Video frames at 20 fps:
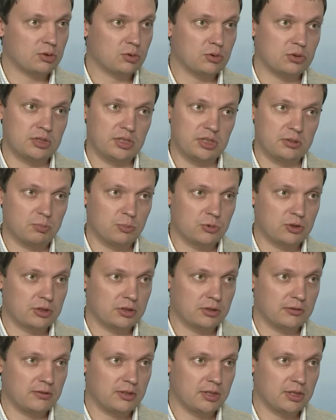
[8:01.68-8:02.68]
то здесь
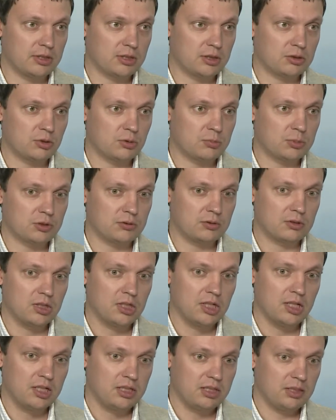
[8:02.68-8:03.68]
можно говорить о том, что
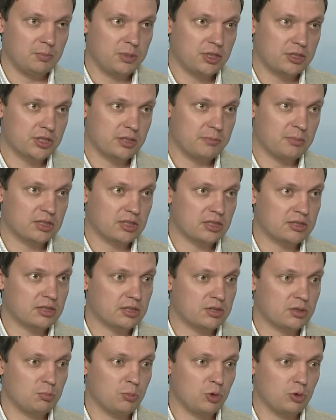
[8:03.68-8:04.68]
небольшие
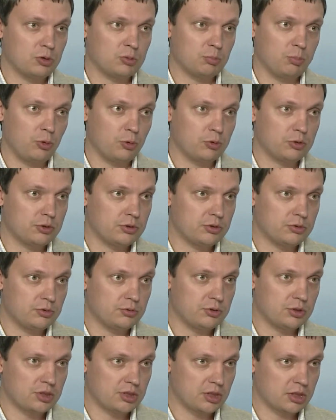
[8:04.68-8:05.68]
метастазы могут полностью
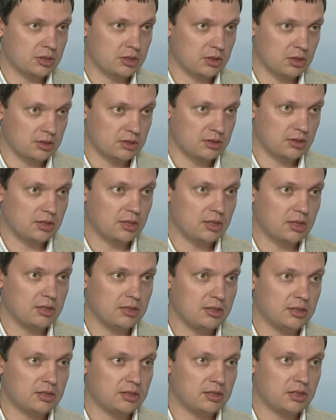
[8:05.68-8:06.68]
уничтожаться на
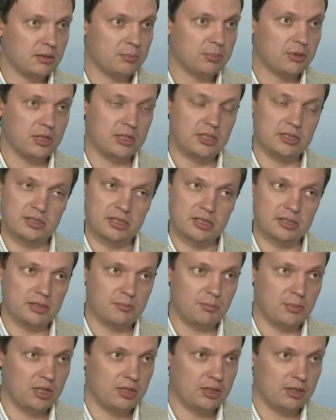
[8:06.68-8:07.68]
ранних этапах. Если это
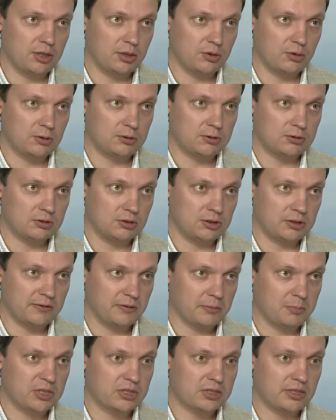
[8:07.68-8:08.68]
маленькое
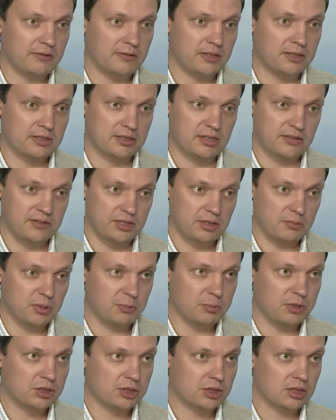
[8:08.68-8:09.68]
новообразование совсем
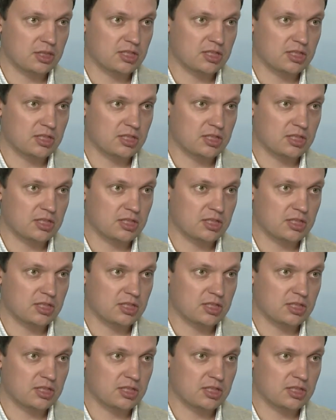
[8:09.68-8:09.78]
небольших